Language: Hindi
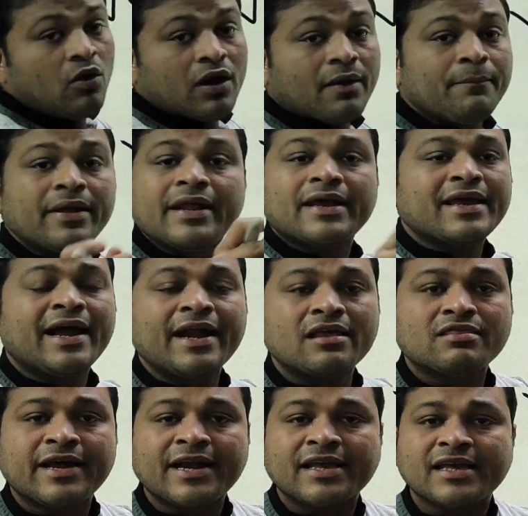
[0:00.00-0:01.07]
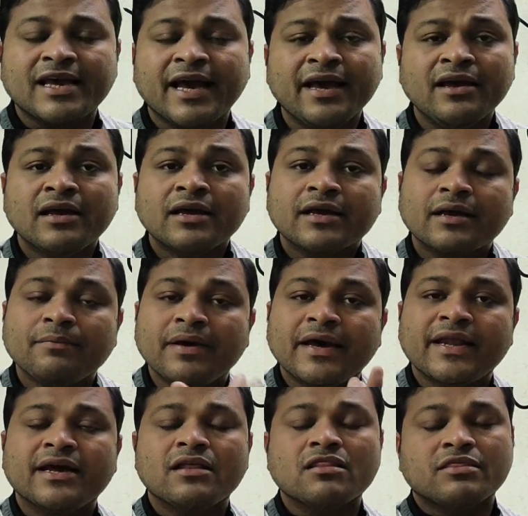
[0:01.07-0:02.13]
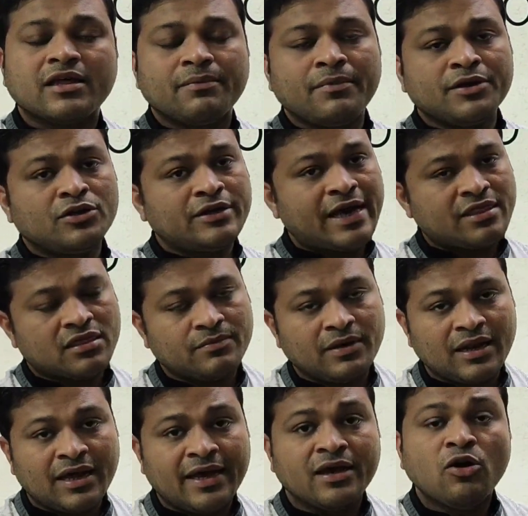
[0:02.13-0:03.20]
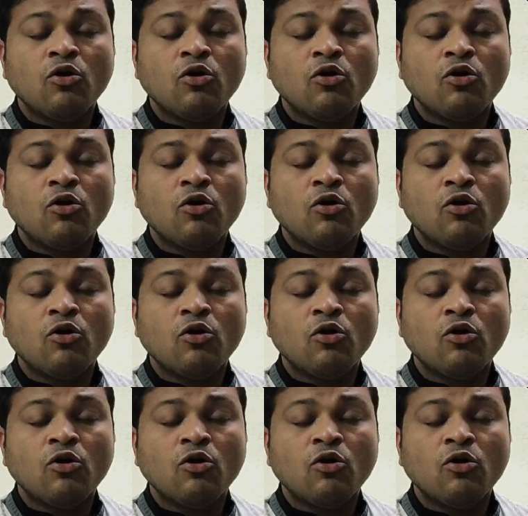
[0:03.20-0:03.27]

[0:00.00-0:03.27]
और अब मैंने क्या डिसाइड किया है कि मेरे आंसर में जो डेसिमल है